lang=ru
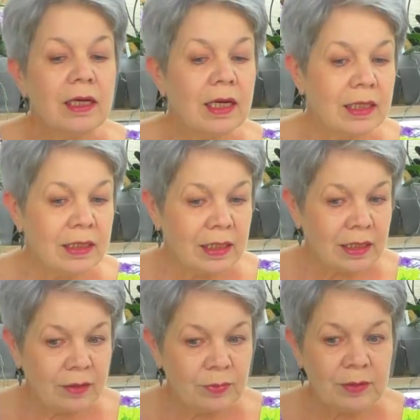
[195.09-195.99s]
Как я
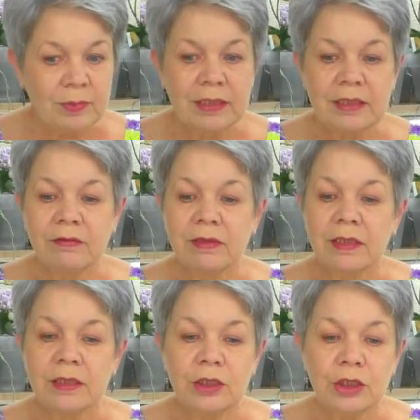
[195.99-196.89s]
их
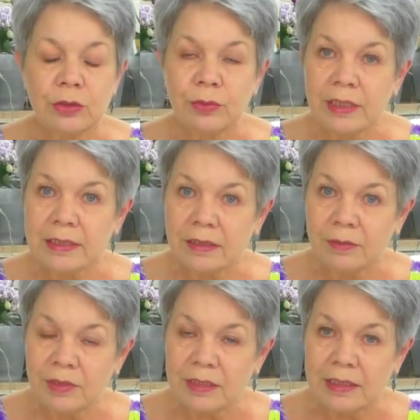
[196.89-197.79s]
обрабатывала, что я с
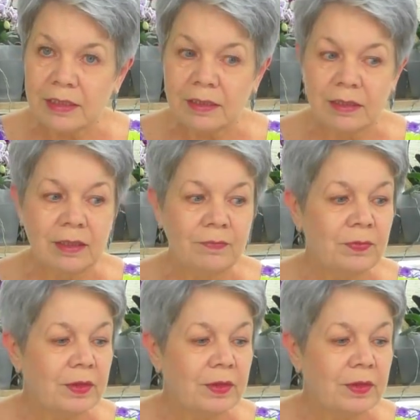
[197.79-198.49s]
ними делала,